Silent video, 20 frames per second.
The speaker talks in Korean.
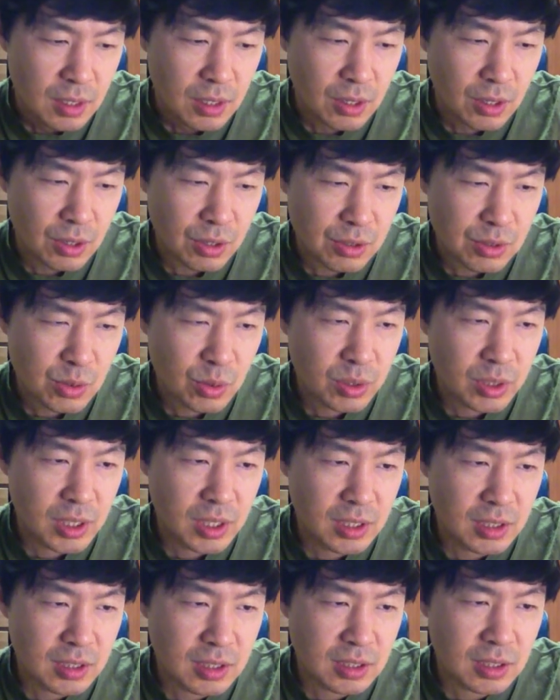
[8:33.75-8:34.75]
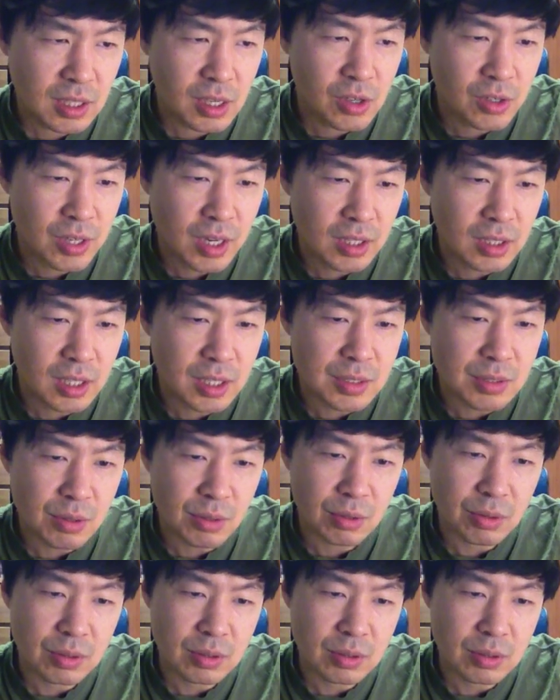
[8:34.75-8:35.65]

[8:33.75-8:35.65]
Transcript: 어, 소리에는 크게 영향을 안 줘요.